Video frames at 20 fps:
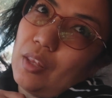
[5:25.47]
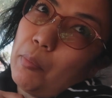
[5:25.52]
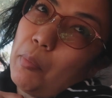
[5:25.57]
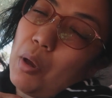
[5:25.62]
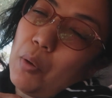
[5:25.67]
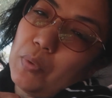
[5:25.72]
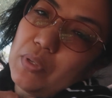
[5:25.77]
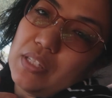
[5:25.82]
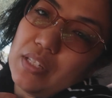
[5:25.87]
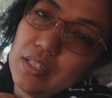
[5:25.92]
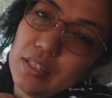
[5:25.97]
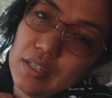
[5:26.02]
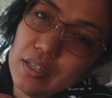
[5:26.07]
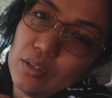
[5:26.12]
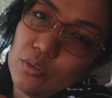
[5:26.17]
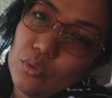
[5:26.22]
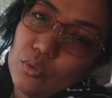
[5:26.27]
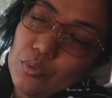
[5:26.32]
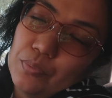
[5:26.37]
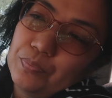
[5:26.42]
名前忘れた
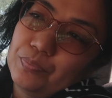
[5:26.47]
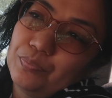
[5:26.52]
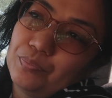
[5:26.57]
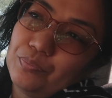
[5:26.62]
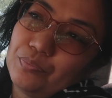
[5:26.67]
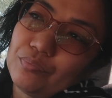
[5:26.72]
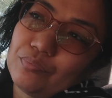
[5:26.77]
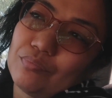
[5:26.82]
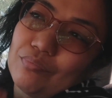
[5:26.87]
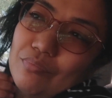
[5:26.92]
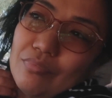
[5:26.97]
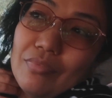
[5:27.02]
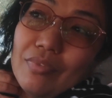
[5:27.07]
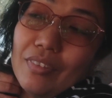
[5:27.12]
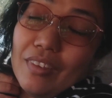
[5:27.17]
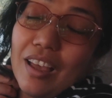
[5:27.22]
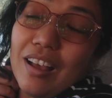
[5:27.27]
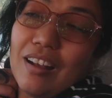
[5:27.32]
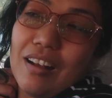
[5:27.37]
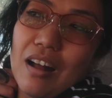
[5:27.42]
けど、
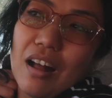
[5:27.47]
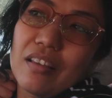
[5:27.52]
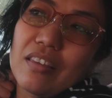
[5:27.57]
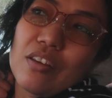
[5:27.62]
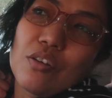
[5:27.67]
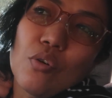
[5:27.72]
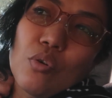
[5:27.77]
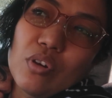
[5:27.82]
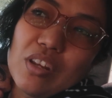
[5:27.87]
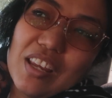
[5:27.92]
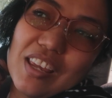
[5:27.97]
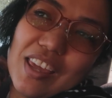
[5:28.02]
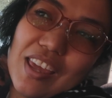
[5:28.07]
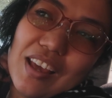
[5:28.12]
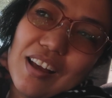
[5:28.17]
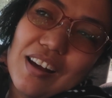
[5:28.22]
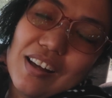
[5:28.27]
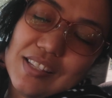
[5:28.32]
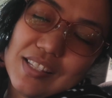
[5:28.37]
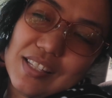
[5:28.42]
かき氷
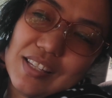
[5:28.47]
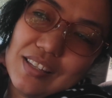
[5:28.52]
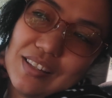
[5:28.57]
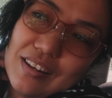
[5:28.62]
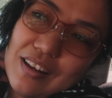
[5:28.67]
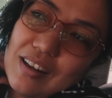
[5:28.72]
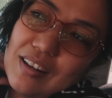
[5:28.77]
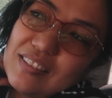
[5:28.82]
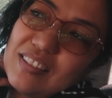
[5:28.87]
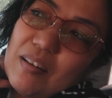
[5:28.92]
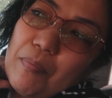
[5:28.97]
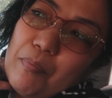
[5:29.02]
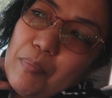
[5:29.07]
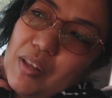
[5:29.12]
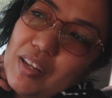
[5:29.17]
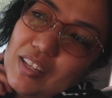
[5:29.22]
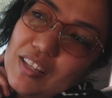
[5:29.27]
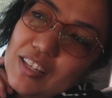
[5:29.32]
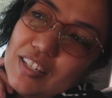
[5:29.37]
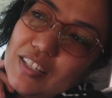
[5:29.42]
系が好き。なんかさっ
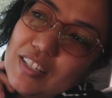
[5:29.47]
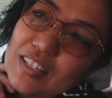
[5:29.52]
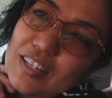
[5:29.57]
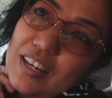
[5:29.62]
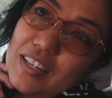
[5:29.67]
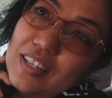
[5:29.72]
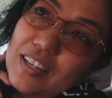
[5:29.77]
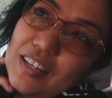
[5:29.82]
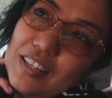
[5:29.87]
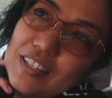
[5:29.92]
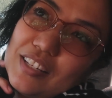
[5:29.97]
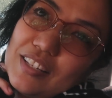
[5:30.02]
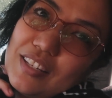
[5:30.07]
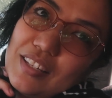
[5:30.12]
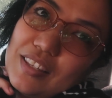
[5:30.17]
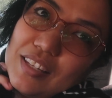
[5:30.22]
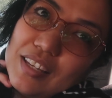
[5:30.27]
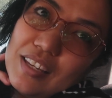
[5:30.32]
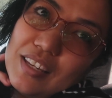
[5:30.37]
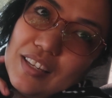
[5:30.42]
ぱりだし、カリカリし
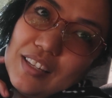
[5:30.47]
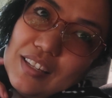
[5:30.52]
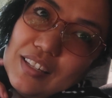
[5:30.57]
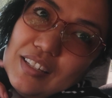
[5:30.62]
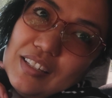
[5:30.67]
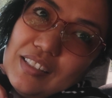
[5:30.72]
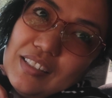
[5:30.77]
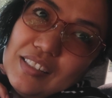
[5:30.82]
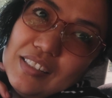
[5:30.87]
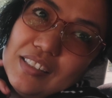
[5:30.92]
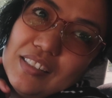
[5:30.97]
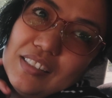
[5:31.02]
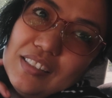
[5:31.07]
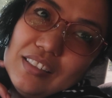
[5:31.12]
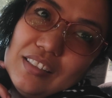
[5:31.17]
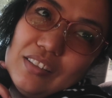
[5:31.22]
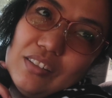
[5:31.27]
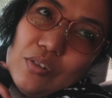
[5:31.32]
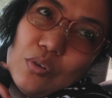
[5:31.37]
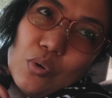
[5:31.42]
てて、
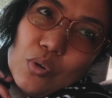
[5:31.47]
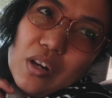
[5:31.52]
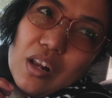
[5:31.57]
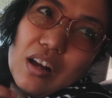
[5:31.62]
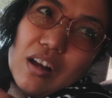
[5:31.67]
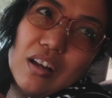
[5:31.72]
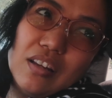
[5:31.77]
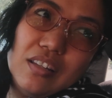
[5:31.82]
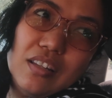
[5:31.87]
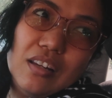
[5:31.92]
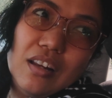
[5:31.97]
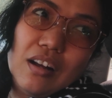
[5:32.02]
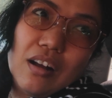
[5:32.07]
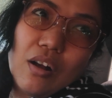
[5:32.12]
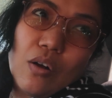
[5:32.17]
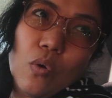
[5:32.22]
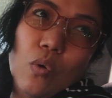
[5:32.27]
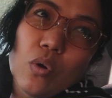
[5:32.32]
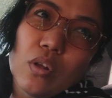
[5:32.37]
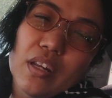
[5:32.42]
お腹になん
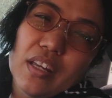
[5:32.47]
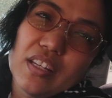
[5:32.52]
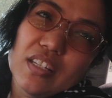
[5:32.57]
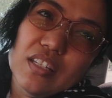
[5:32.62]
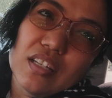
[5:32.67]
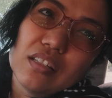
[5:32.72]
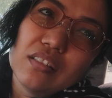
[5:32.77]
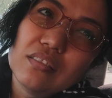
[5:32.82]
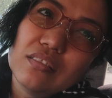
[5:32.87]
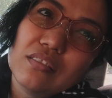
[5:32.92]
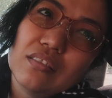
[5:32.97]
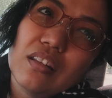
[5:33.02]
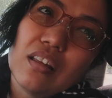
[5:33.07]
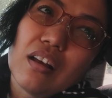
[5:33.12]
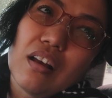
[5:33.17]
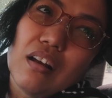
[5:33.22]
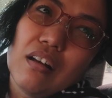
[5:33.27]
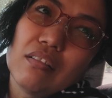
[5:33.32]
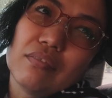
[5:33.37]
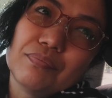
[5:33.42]
か来ないじゃん。
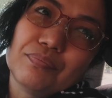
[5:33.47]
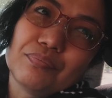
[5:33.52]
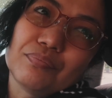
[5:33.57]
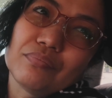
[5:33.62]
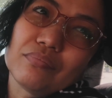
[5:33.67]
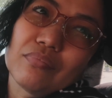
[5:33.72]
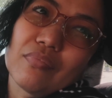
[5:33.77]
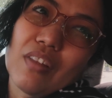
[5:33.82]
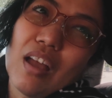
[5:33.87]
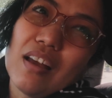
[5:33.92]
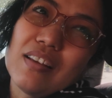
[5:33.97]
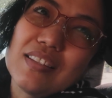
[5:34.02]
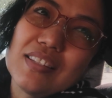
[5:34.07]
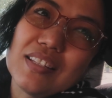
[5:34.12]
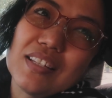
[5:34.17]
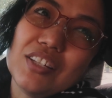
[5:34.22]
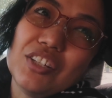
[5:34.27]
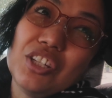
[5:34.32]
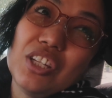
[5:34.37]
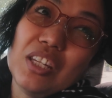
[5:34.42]
なんか、
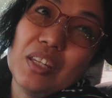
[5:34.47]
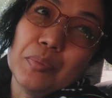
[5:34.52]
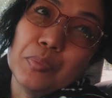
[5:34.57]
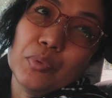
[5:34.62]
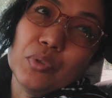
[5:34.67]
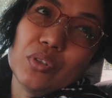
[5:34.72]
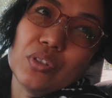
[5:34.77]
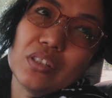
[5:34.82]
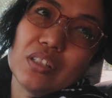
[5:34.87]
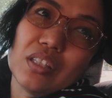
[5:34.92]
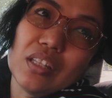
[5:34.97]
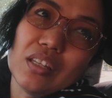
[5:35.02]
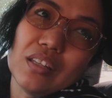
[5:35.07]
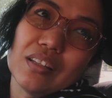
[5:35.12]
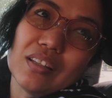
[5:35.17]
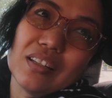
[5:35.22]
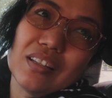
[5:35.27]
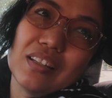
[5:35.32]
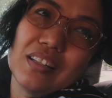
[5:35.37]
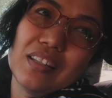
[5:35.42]
アイスクリームっ
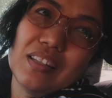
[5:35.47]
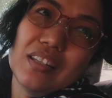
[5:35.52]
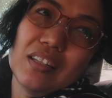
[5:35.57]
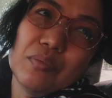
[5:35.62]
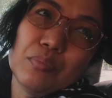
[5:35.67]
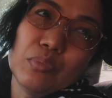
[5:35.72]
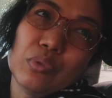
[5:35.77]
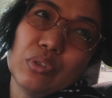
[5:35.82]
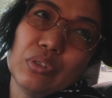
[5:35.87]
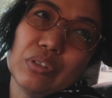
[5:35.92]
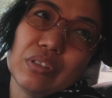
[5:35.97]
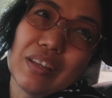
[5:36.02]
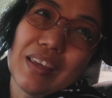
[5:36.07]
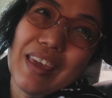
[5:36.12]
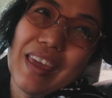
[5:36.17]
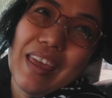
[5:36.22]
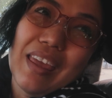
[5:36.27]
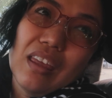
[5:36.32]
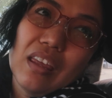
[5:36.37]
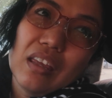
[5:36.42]
てクリーム
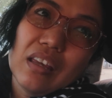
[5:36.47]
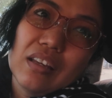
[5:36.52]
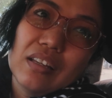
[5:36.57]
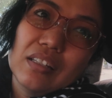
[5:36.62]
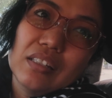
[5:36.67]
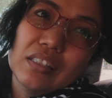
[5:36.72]
系